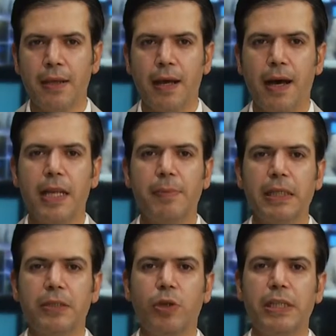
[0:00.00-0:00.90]

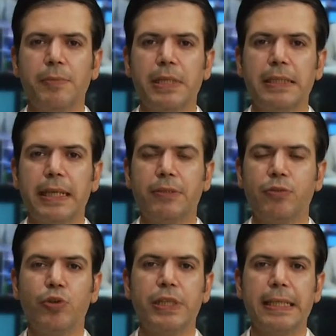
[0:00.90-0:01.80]
Alabalık üretiminde
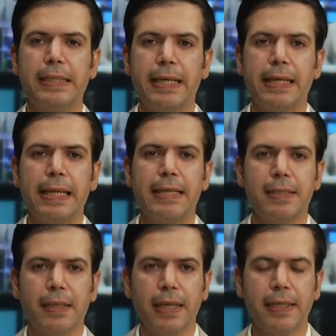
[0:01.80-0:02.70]
Türkiye'de ilk
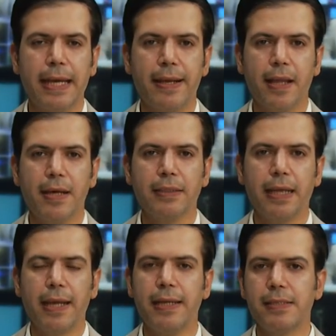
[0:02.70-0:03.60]
sırada yer alan
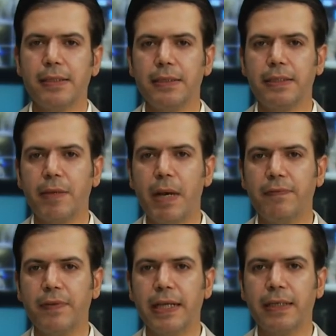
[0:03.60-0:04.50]
Elazığ'ın
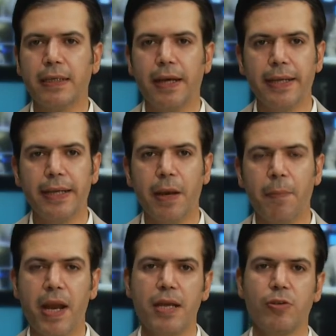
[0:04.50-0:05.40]
Keban ve
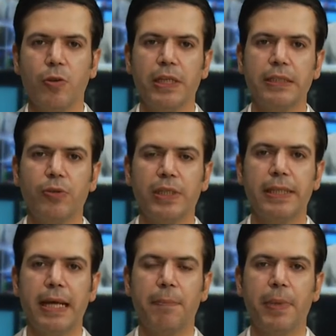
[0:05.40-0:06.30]
Karakaya baraj göllerinde
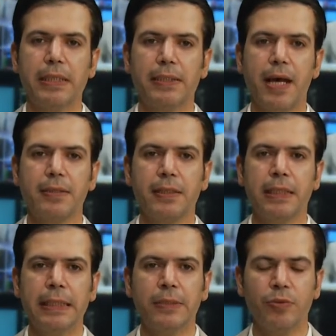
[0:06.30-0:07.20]
üretilen balıklar
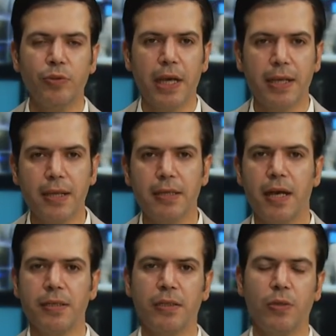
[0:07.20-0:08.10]
dünyaya
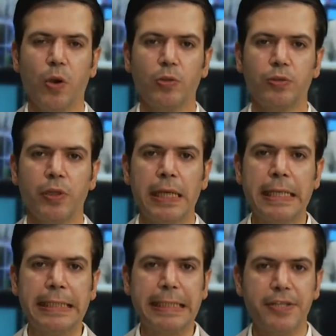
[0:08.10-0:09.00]
ihraç ediliyor.
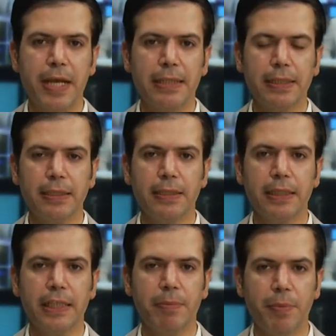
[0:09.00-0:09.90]
Geçen yıl
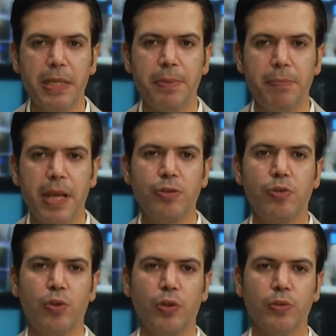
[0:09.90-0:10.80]

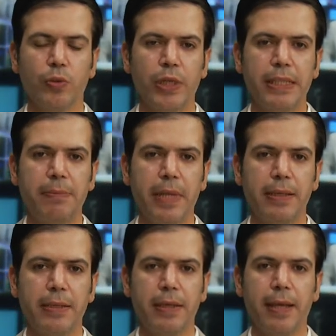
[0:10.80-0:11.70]
21.500 ton
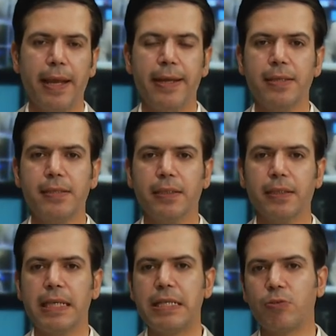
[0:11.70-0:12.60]
üretimle Elazığ
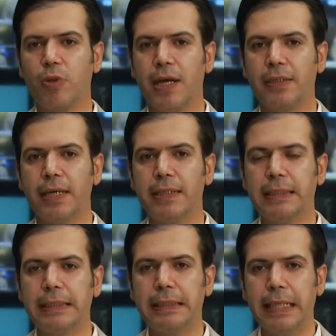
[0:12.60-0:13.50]
iç sularda
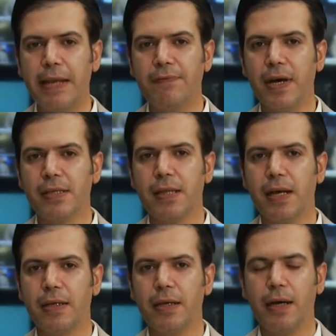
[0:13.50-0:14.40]
en
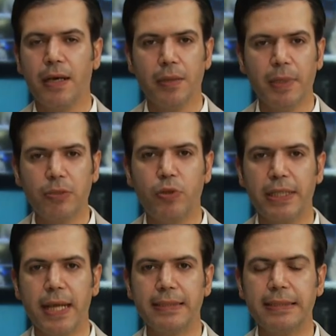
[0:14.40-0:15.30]
fazla alabalık
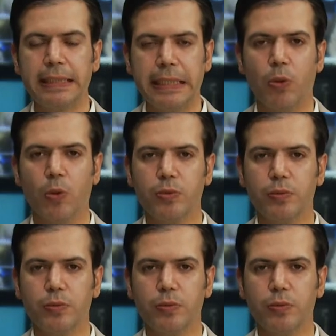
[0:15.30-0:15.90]
üreten il oldu.